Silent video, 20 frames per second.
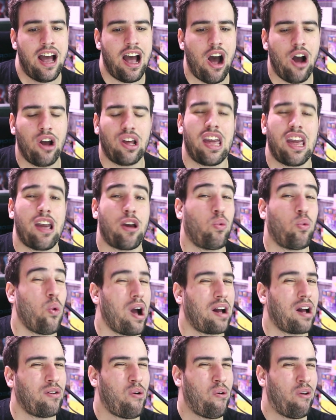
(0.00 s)
Aunque
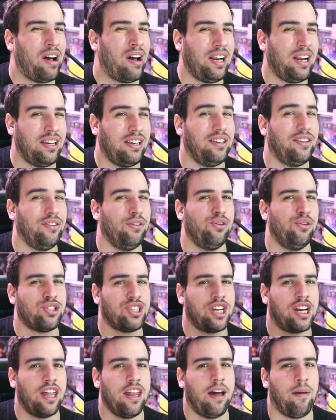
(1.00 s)
Quackoval no
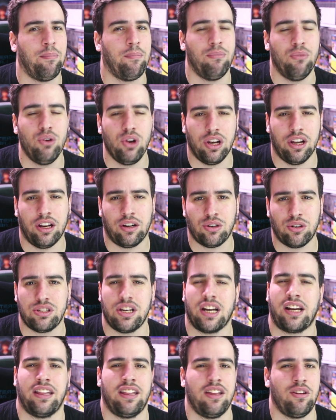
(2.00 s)
se queda muy lejos
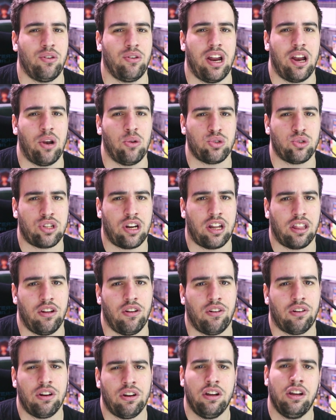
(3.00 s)
ya que tiene una
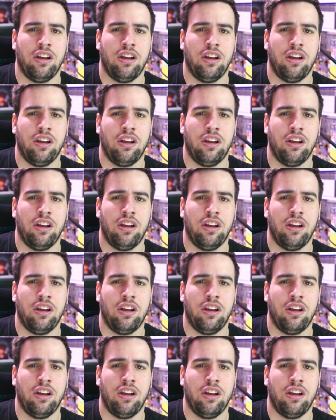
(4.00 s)
ilustración